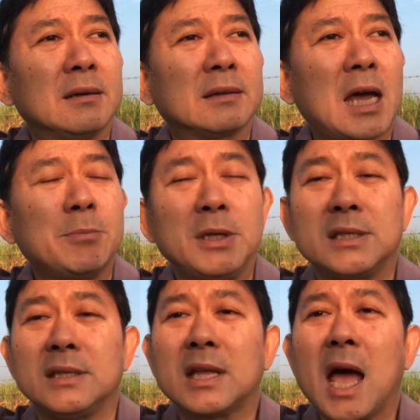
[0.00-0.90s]
การผิด
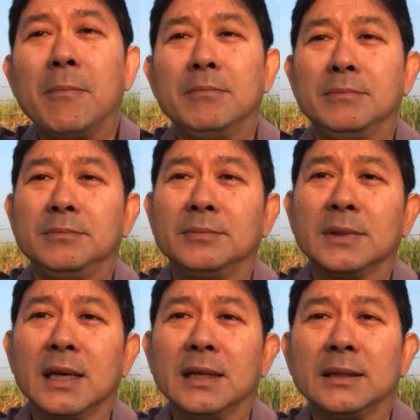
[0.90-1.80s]
ศีลธรรม
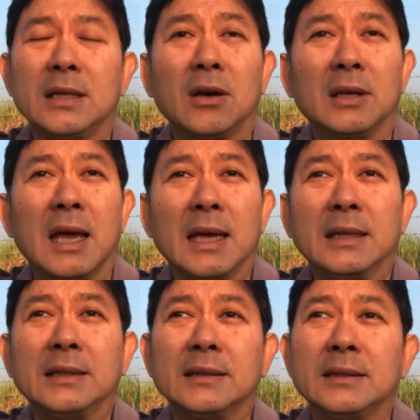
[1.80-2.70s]
แน่นอนฮะ
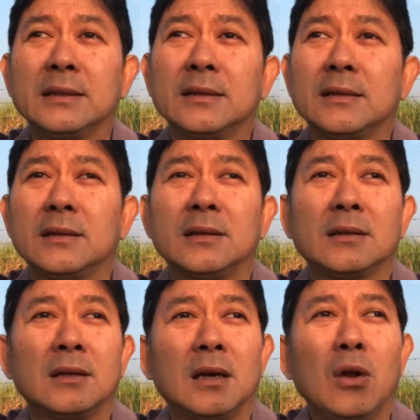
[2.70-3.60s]

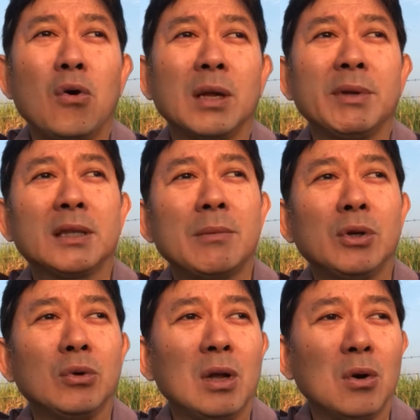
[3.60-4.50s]
โลกนี้มันเต็มไป
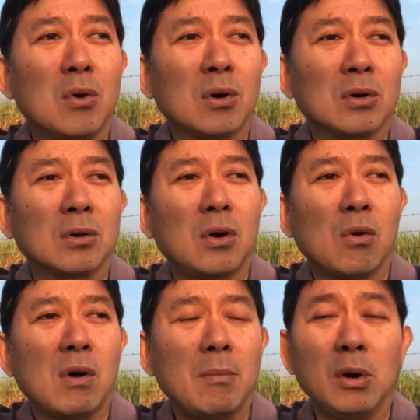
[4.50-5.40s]
ด้วยโลกของ
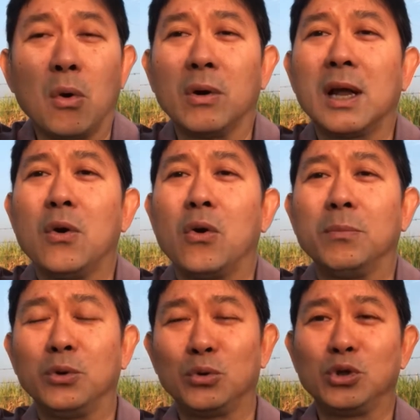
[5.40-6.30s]
ความหลงโลกของ
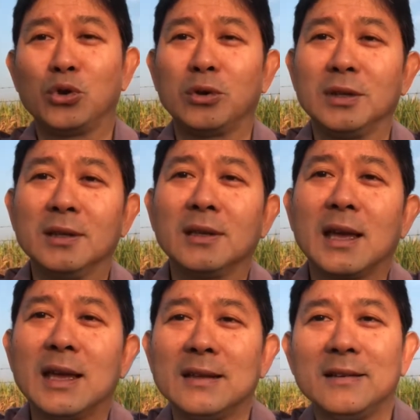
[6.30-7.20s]
ปุถุชน
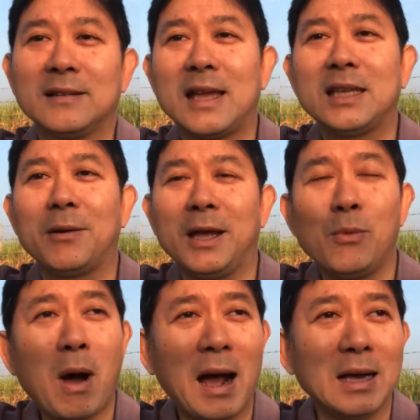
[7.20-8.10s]
นะท่านจะไป
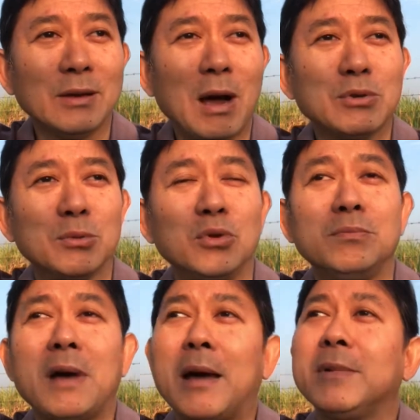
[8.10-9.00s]
หวังความสมบูร
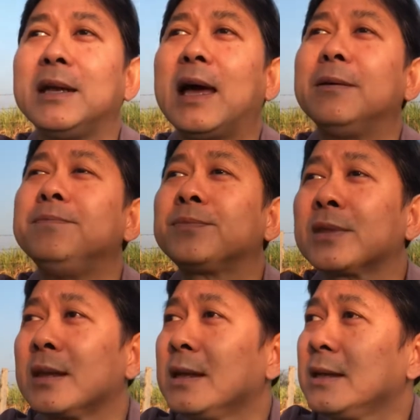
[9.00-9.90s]
ณ์แบบไม่ได้
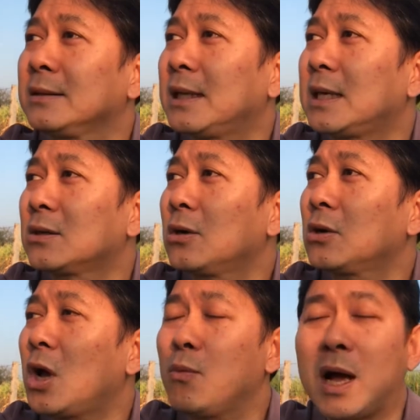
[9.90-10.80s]
แต่ท่านก็
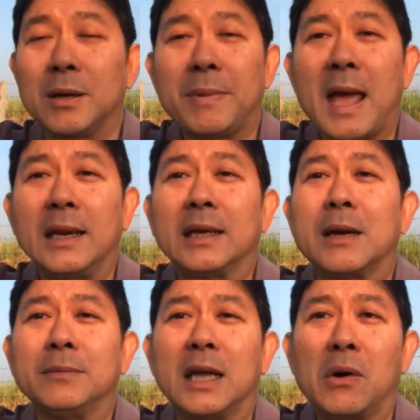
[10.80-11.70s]
ค่อยๆวางแผนนะค
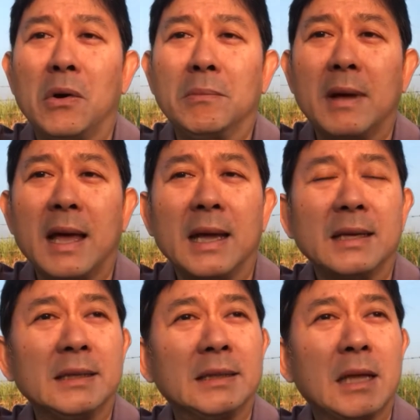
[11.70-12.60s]
รับนะออกมา
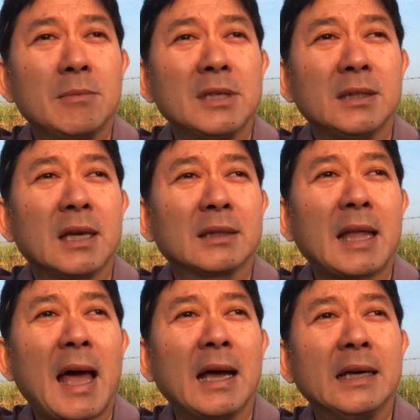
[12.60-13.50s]
ทำสิ่ง
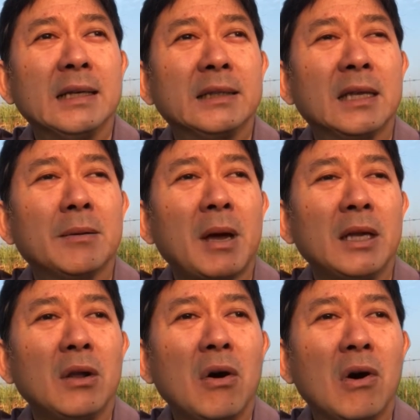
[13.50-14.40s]
ต่างๆนะภาย
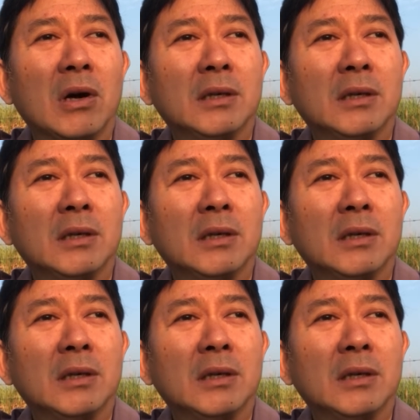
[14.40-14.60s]
นอก